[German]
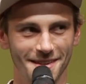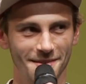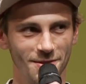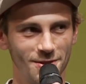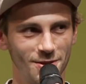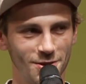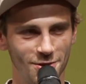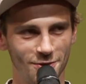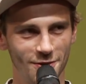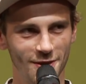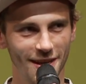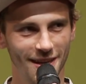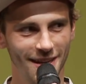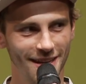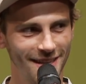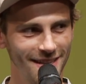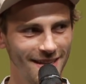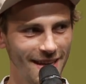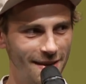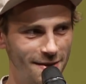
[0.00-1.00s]
Das ist
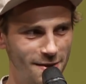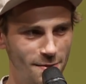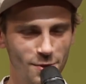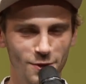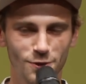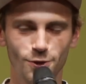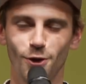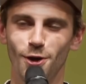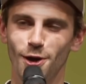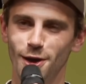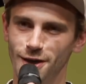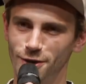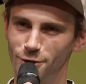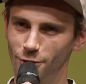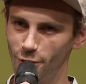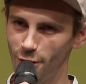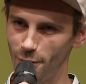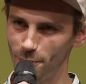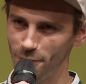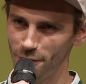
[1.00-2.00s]
schwierig. Also ihr müsst euren
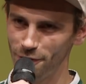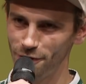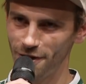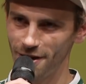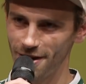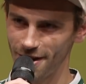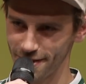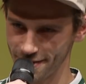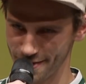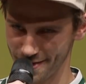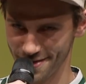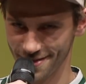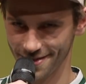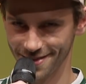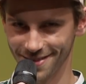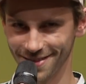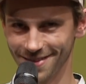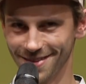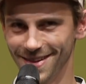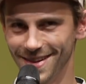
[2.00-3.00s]
Körper
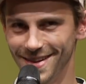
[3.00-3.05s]
verlassen.